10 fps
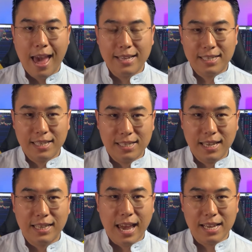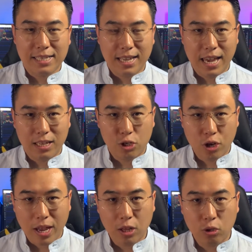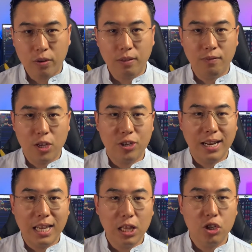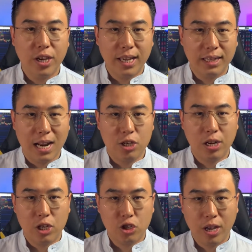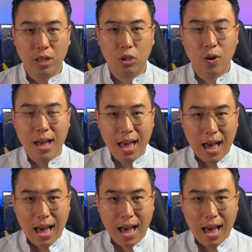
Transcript: SZSE100 invece è l'indice che traccia le 100